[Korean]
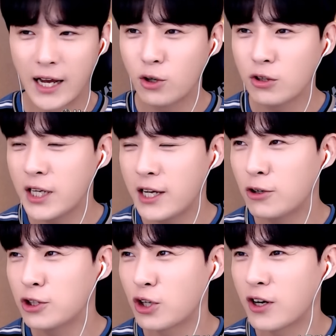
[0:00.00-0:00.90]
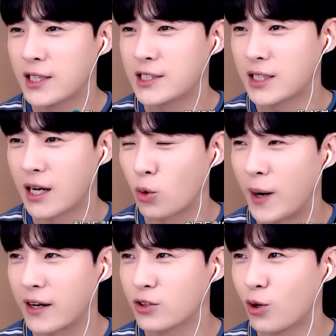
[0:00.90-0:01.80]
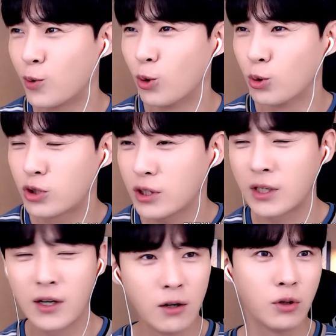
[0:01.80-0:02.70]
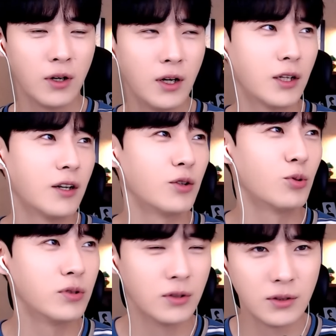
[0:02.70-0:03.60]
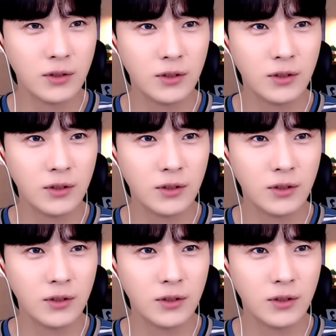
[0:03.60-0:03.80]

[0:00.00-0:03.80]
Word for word: 당연히 헤어져야지 라고 말하는 걸 보고 어떻게 생각을 해야 되냐 이거는.